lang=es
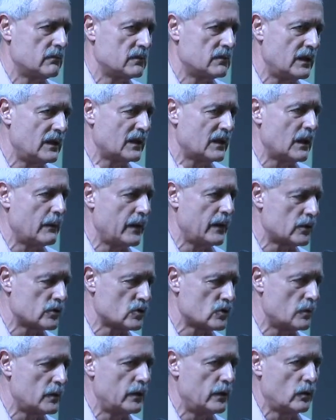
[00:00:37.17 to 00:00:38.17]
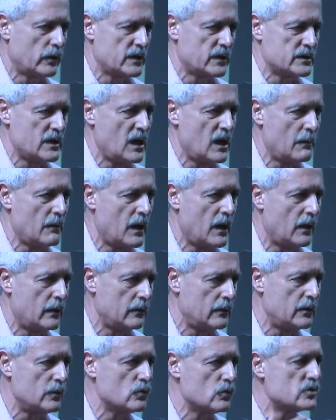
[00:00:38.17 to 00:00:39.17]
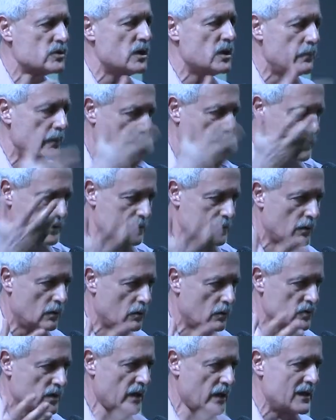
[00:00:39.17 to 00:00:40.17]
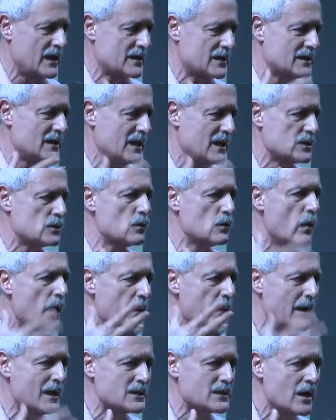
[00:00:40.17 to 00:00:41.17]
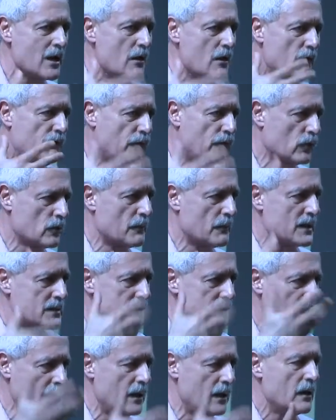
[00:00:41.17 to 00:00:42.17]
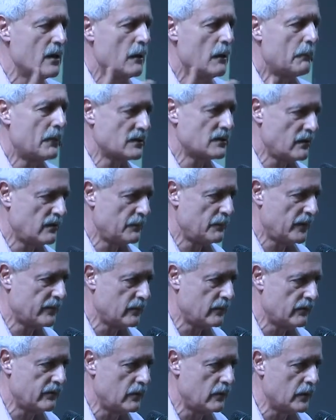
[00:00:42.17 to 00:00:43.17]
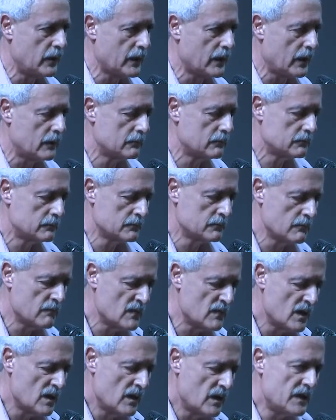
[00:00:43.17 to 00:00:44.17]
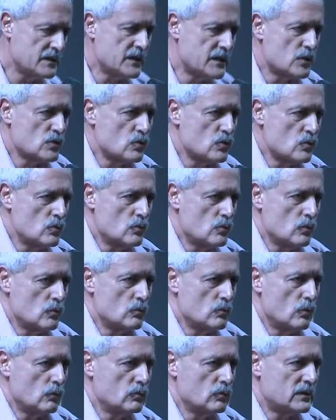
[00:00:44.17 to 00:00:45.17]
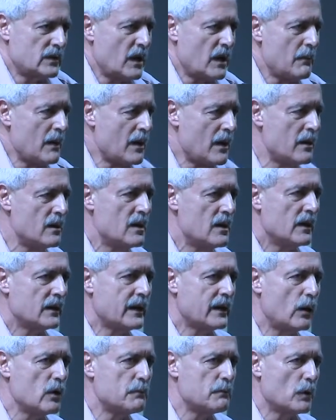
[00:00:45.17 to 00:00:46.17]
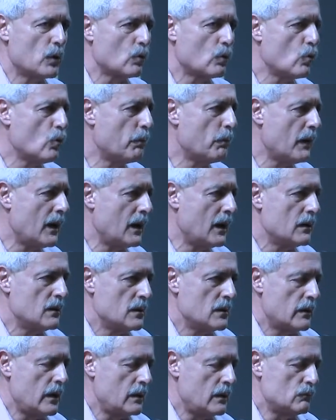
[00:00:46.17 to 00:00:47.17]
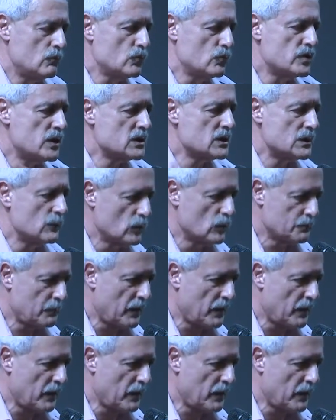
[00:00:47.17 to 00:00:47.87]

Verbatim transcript: Tiene que ver sobre lo que se llama New Civics, ¿no? o sea, las nuevas formas de participación cívica. Este es un, tema que hoy preocupa en muchísimos